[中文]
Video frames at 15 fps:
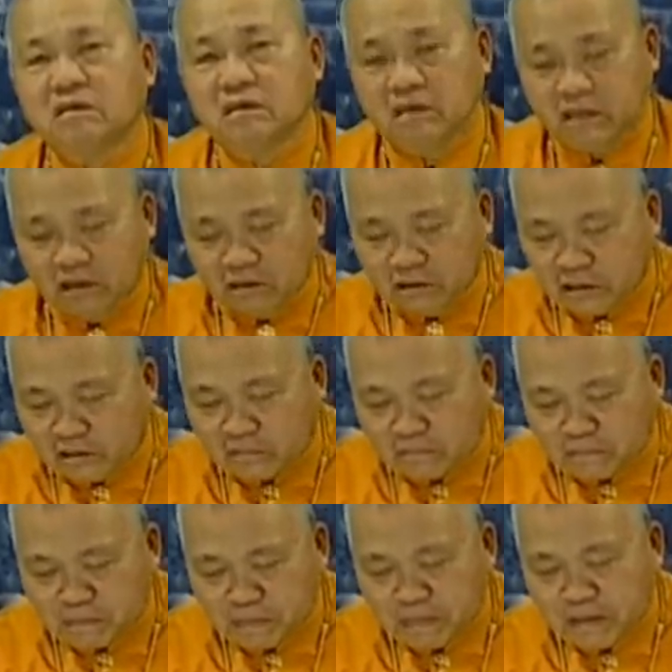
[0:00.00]
六六
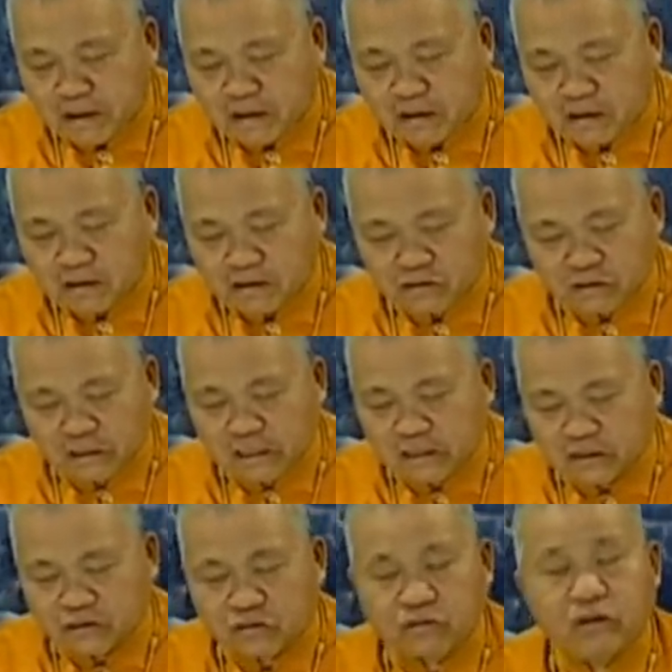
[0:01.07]

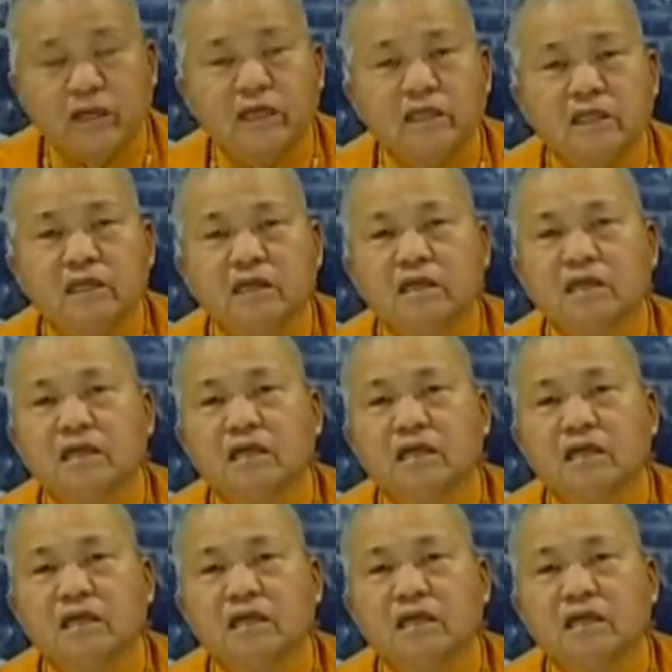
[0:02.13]
谁与谁